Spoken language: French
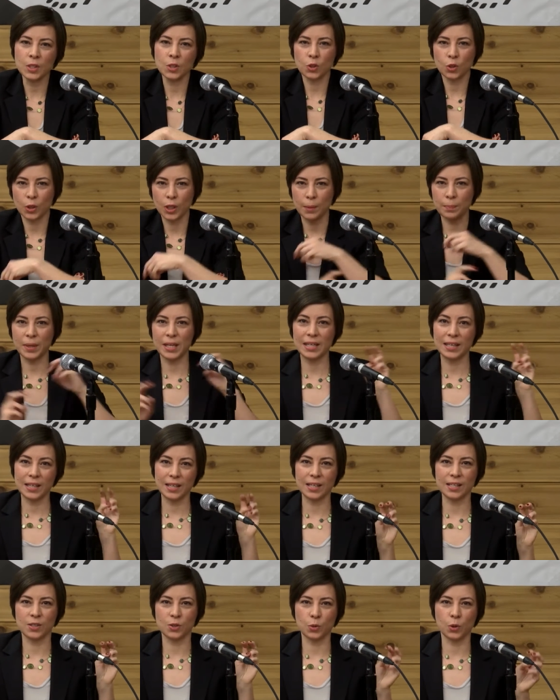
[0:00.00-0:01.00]
ce qu'on appelle les
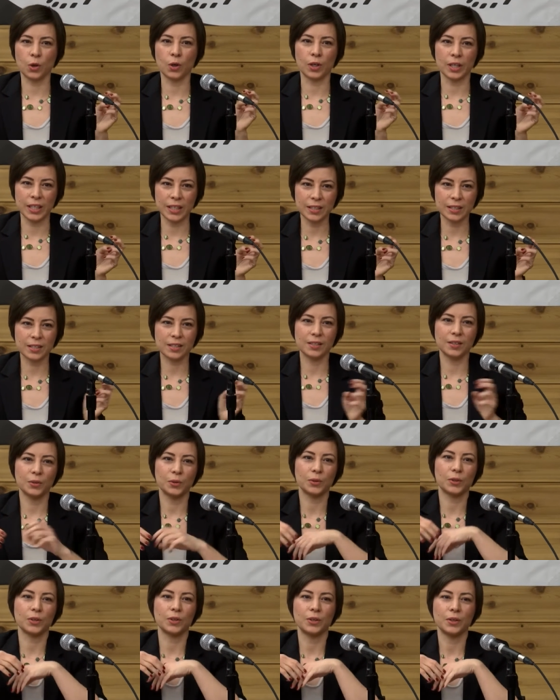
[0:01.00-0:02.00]
lésions en HIT,
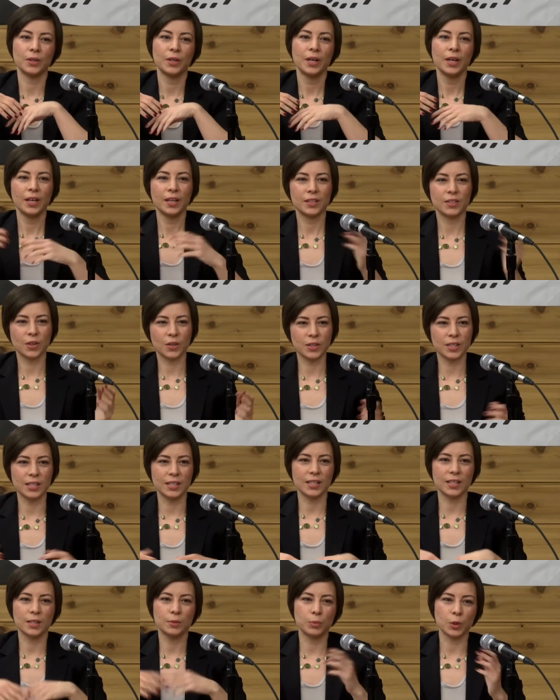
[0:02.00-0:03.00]
donc euh,
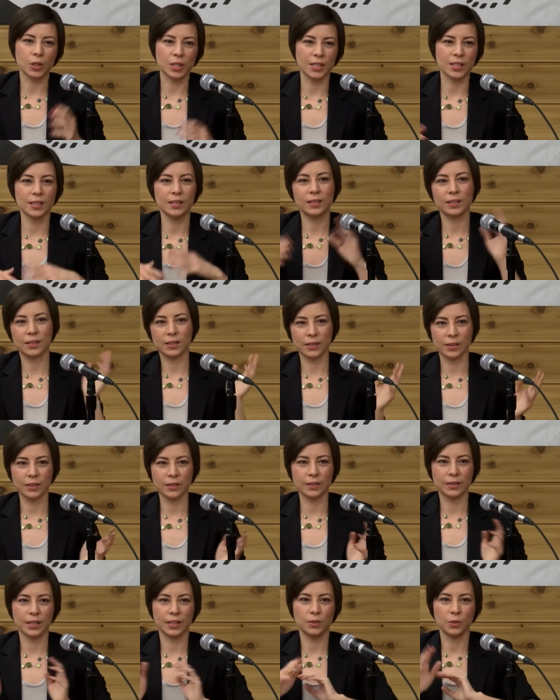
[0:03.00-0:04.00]
tendinite, bursite,
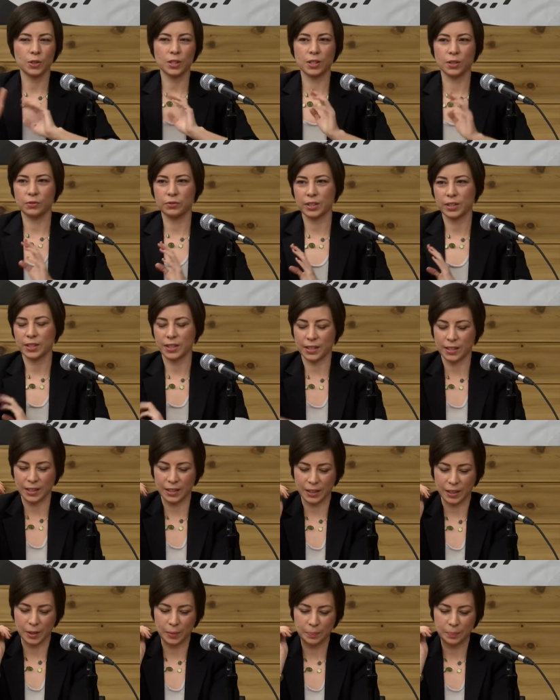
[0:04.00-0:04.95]
ténosynovite, etc.